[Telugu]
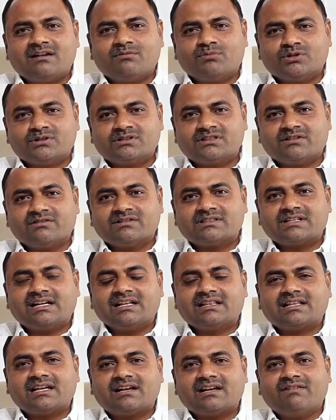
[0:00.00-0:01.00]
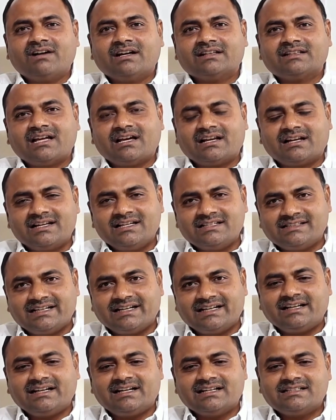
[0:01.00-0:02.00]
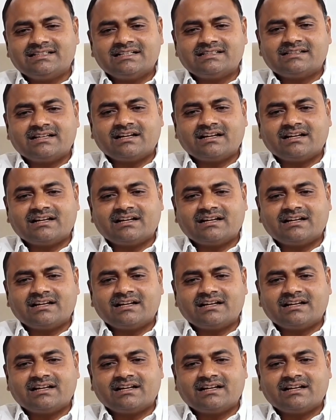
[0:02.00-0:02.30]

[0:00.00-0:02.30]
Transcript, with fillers: మూడు సంవత్సరాల తర్వాత రీసెంట్ గా చేసినా